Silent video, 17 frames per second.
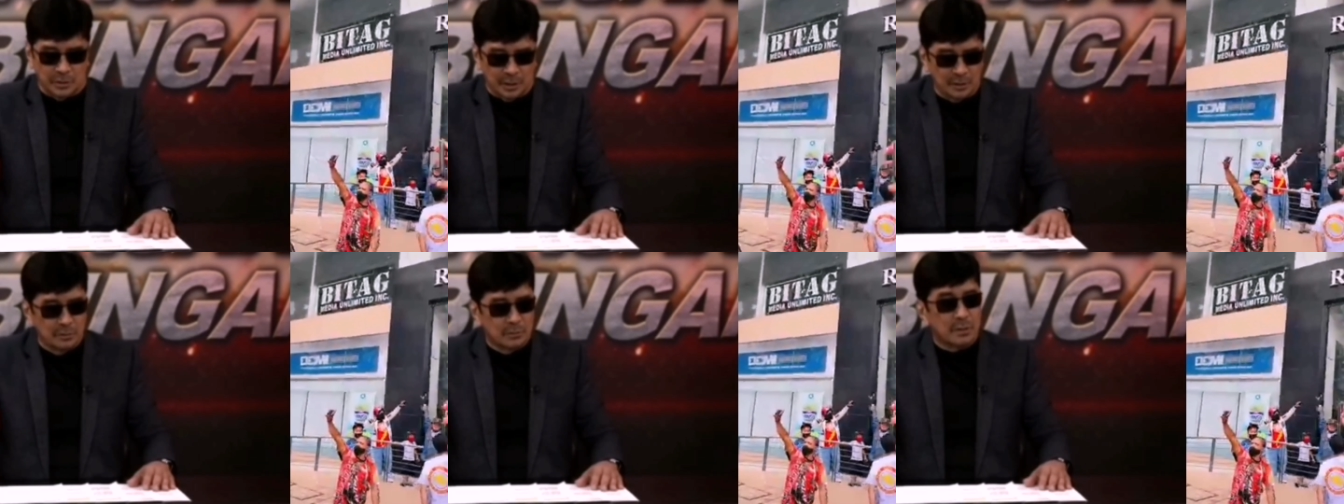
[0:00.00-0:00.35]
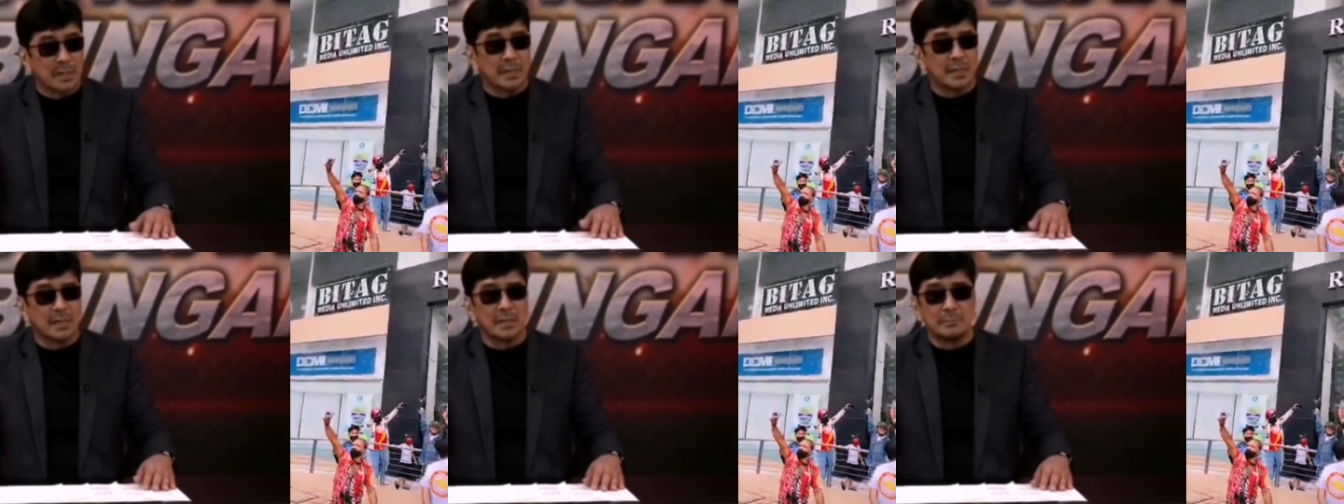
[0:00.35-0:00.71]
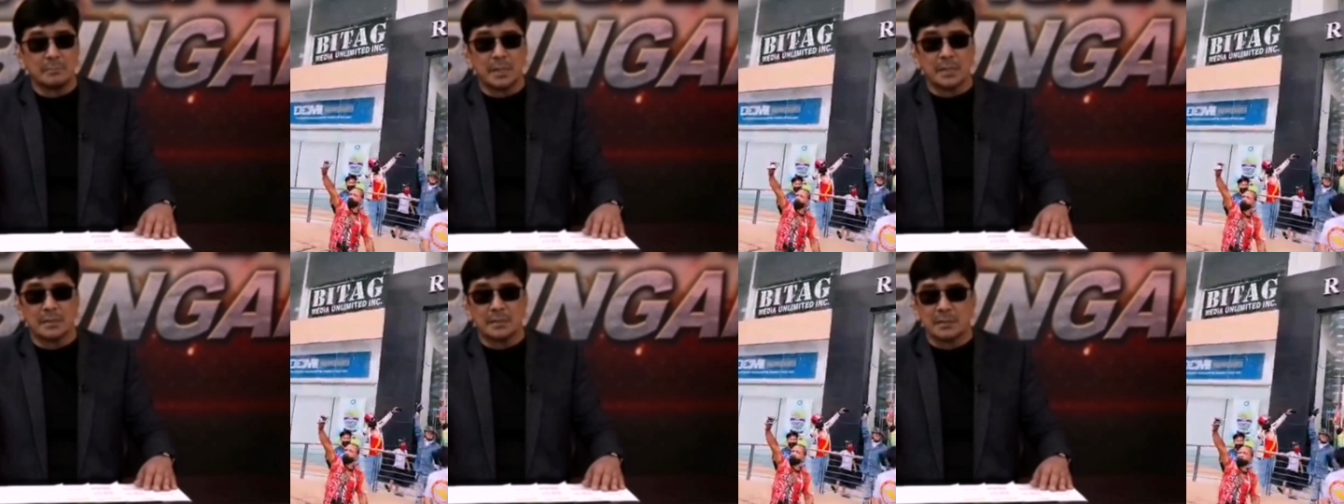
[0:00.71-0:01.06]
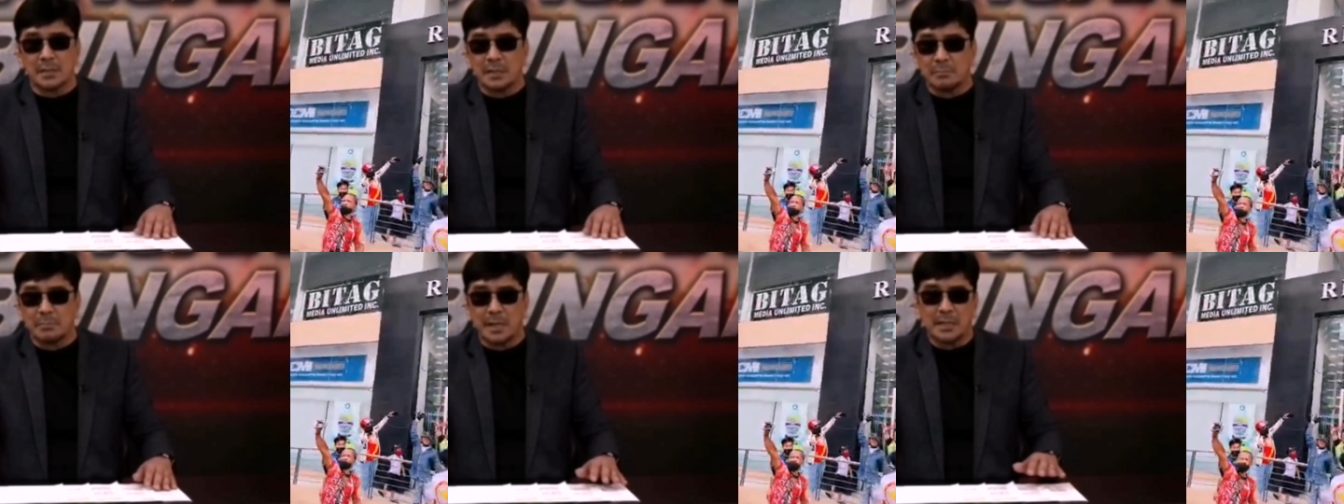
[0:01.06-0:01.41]
Sa inyong kaalaman,
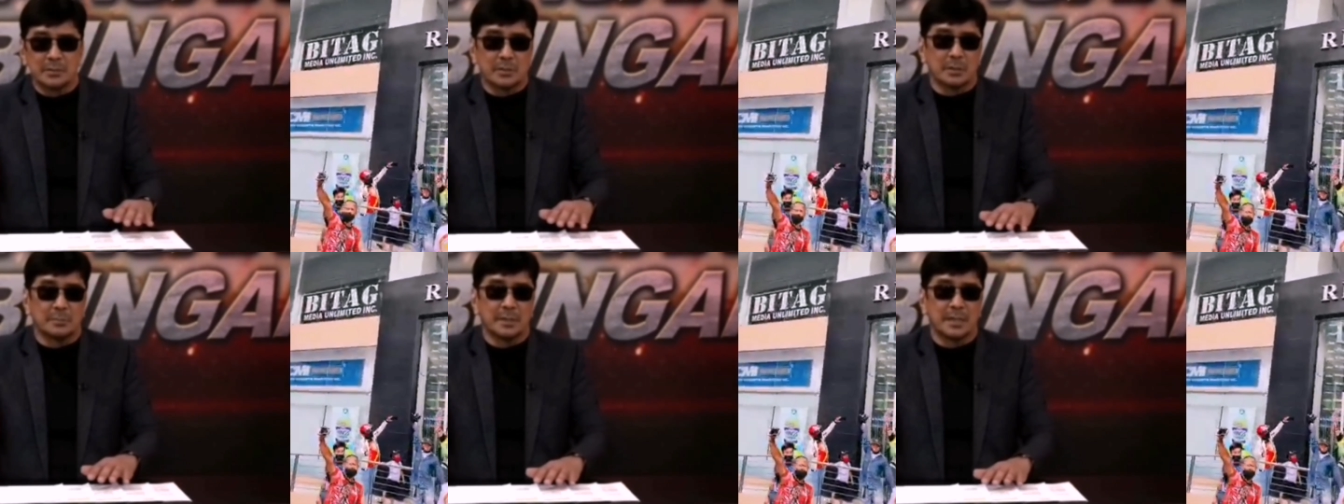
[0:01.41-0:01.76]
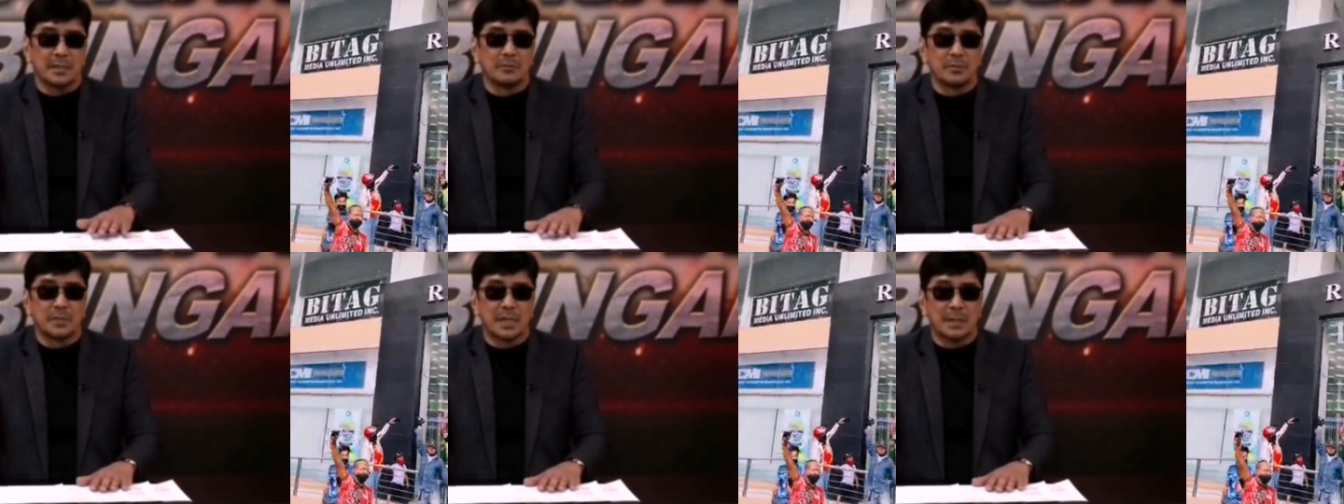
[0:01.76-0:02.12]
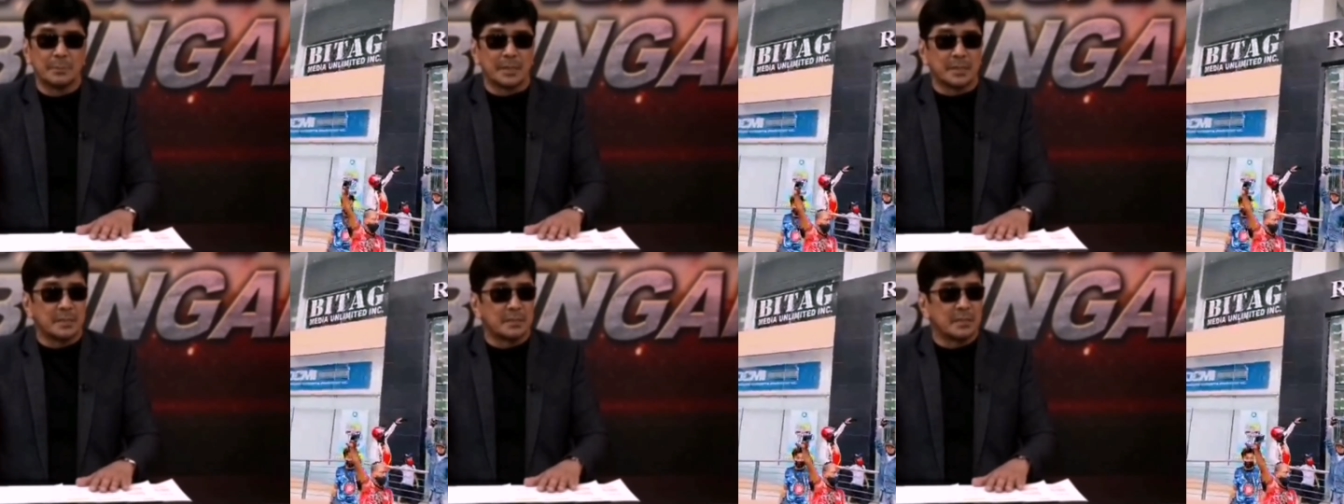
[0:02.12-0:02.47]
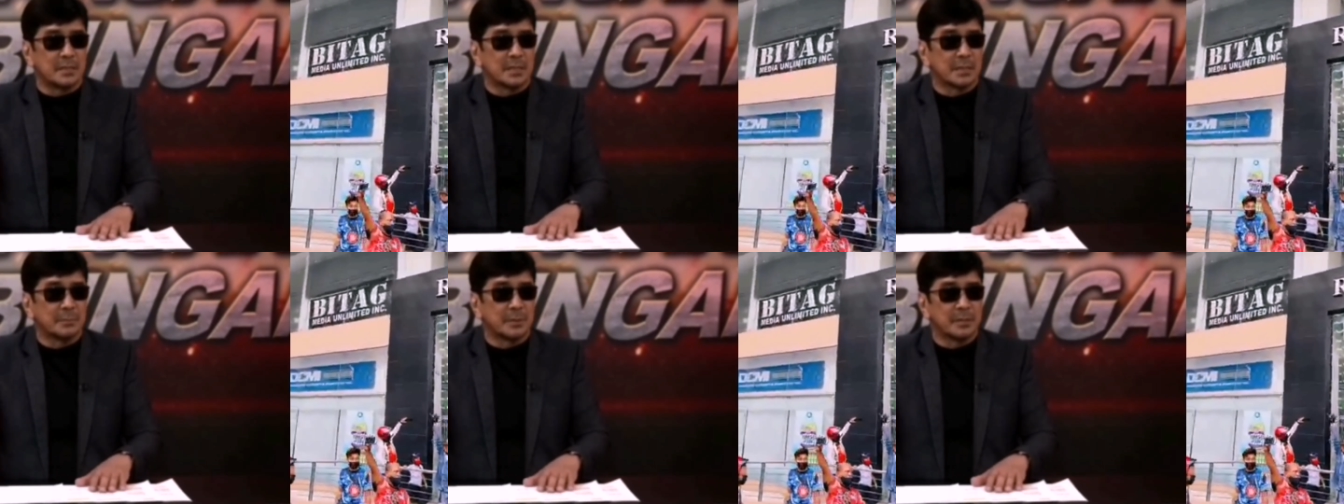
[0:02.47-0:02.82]
iba ang trabaho namin,
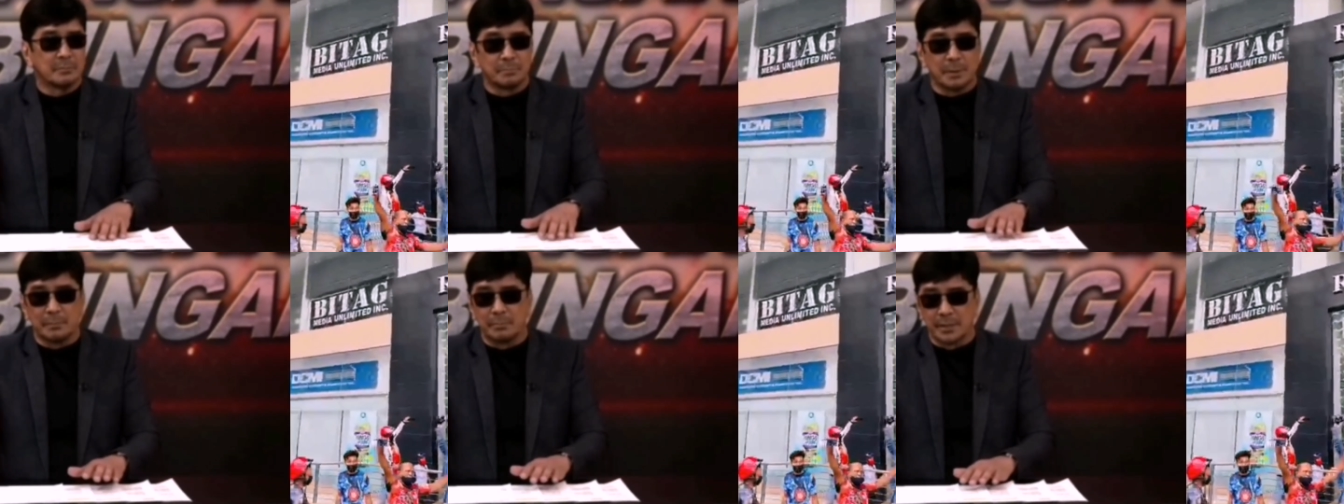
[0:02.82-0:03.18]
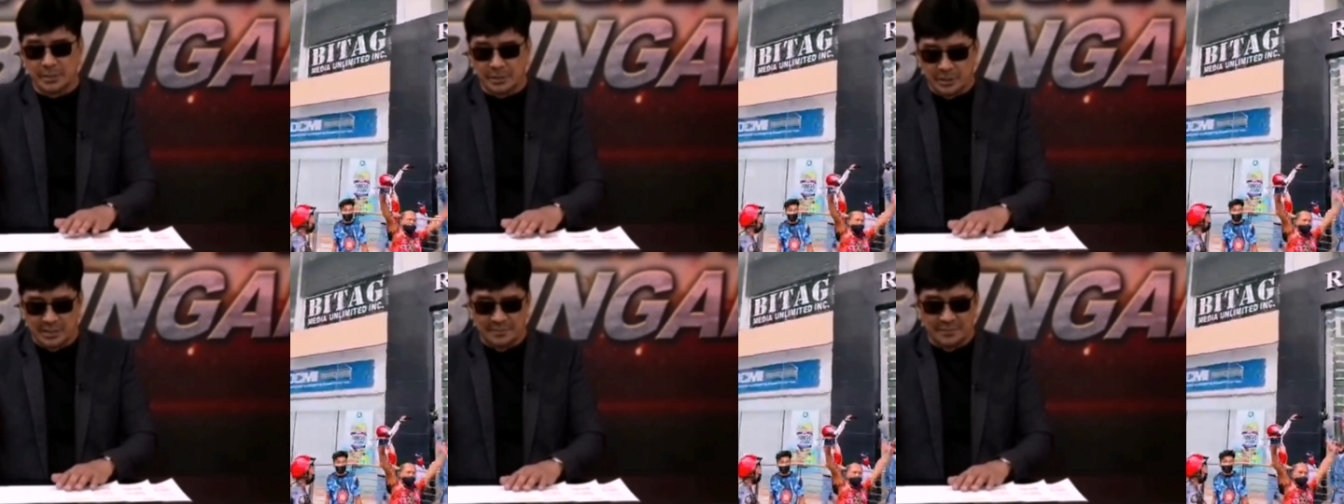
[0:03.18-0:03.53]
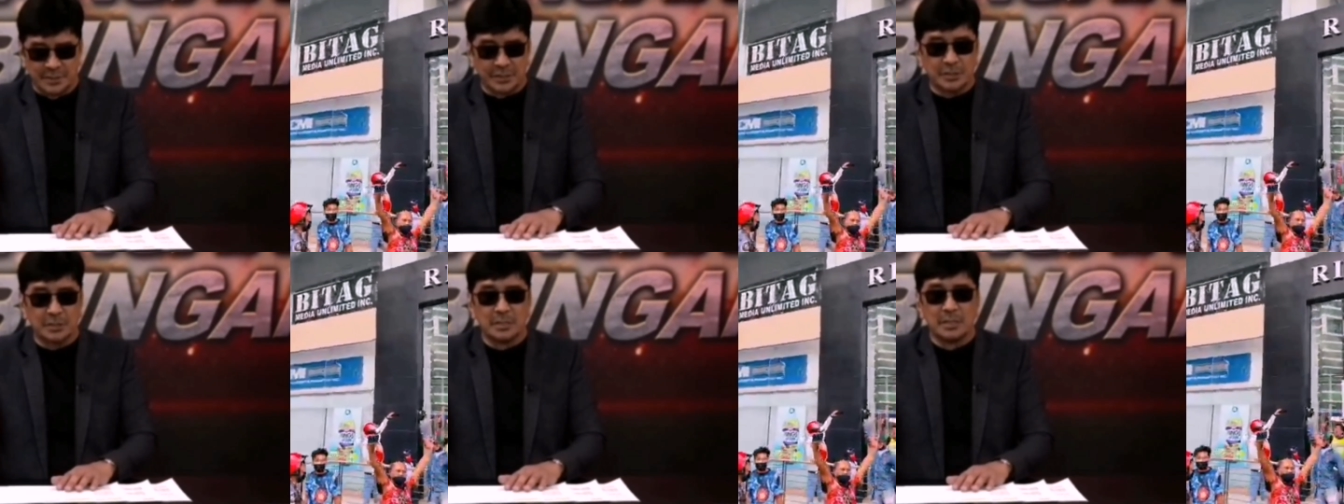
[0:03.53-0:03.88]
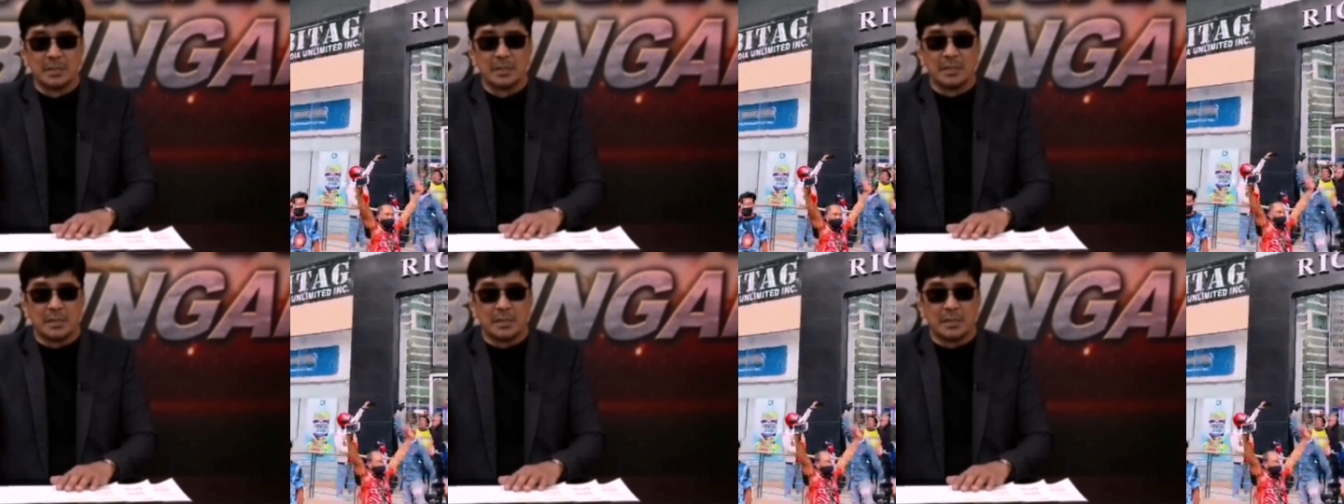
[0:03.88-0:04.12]
hindi kami yung public service.